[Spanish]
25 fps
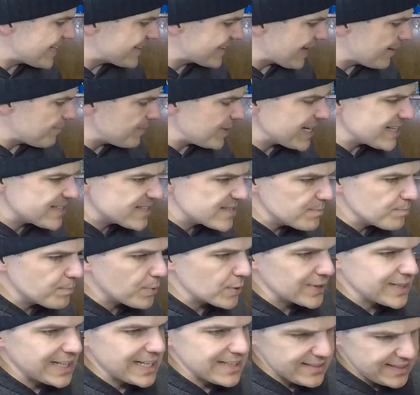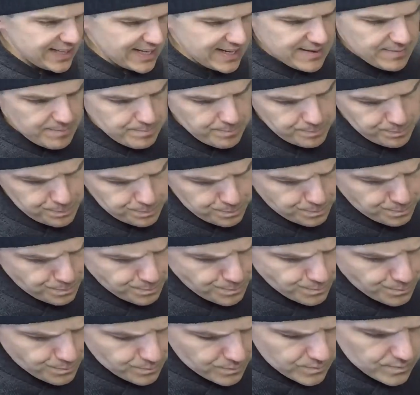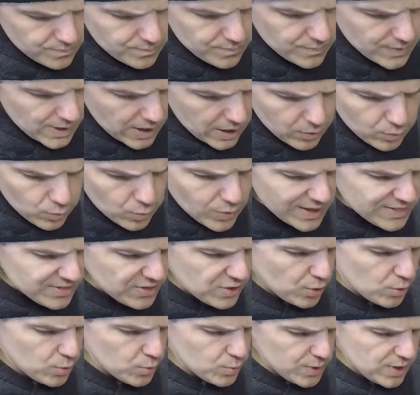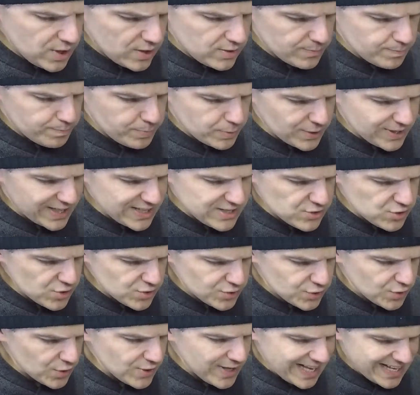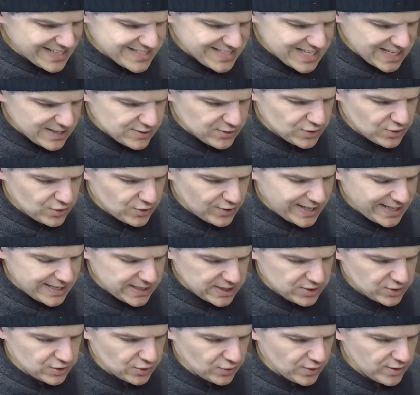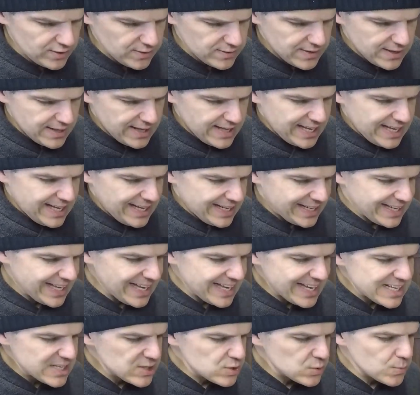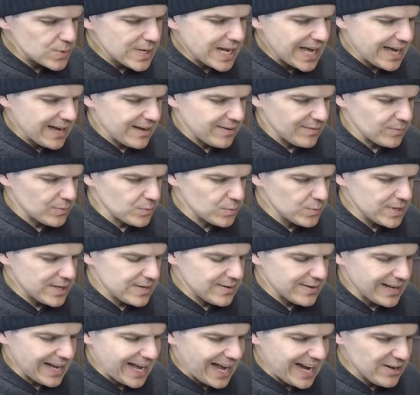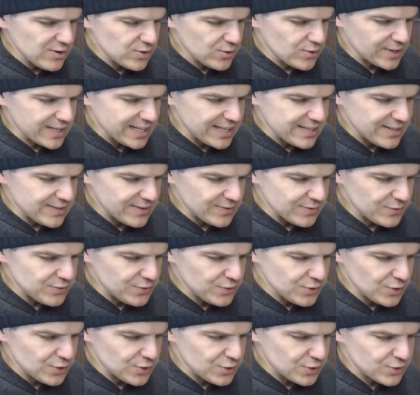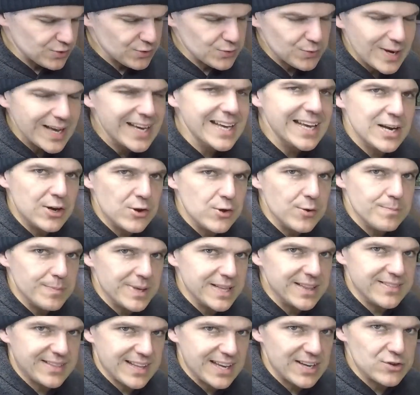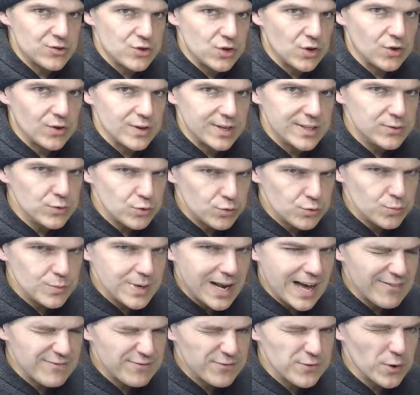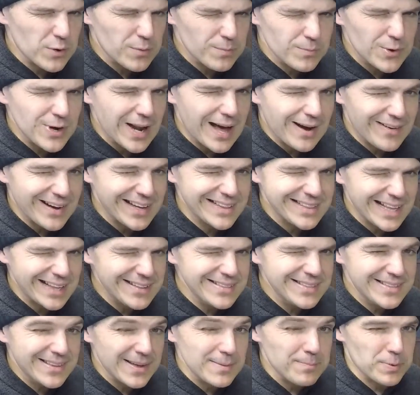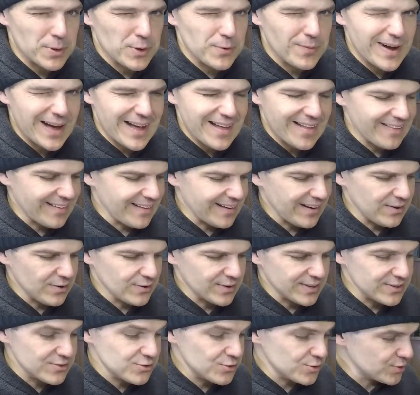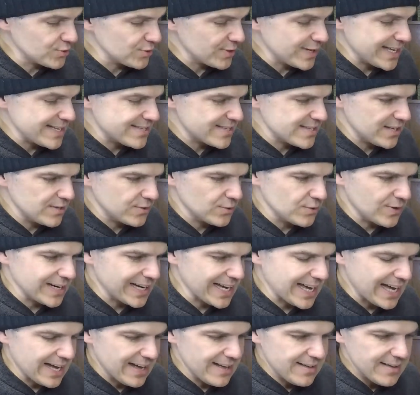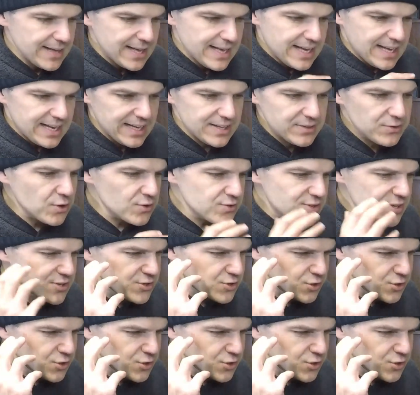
también es importante cuando uno, porque yo estoy haciendo esto, que es una, un, algo que no, no es que lo inventé yo, esto es una fórmula bastante probada lo que yo estoy haciendo acá. Entonces